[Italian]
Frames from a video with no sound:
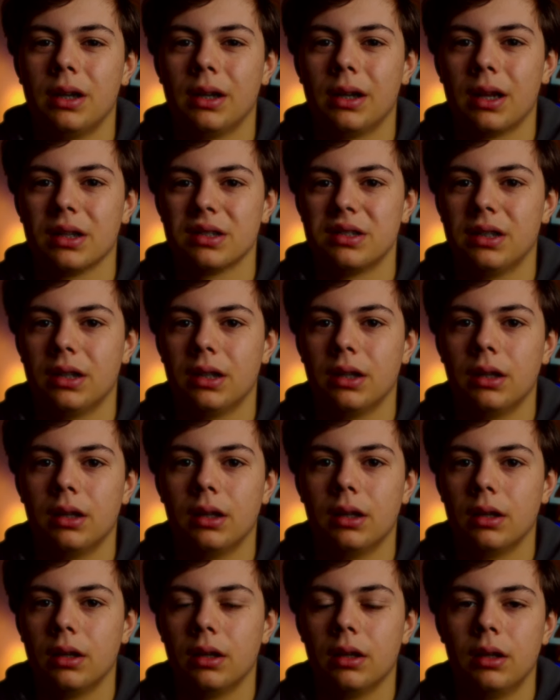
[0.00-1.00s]
le
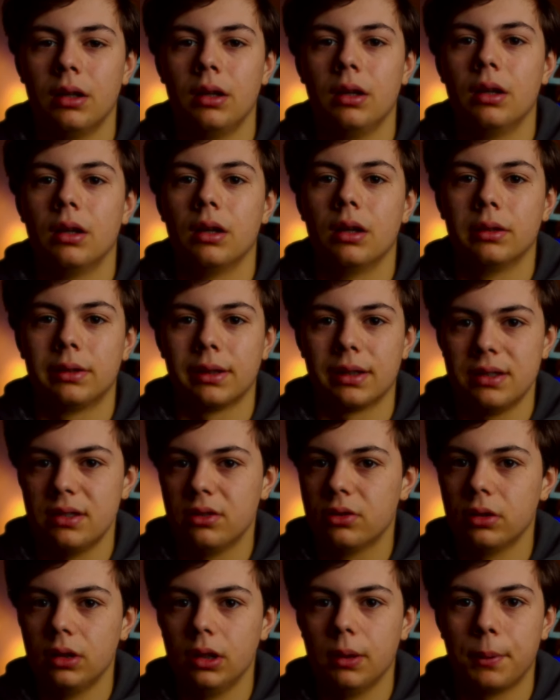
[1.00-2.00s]
classiche eh,
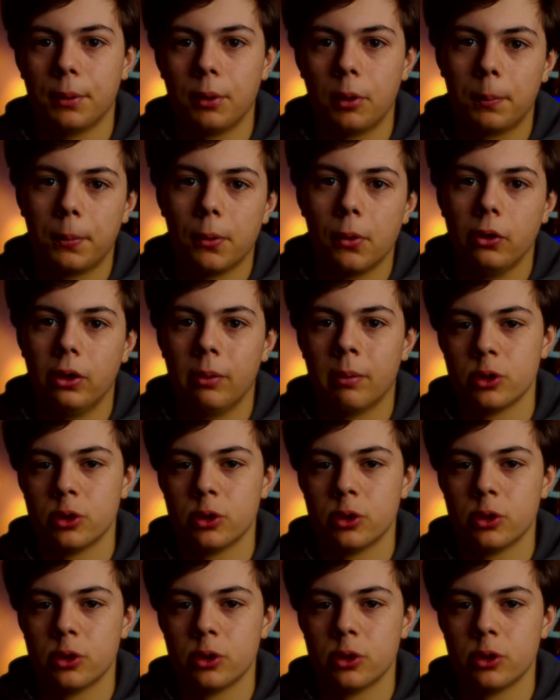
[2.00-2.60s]
transizioni di PowerPoint,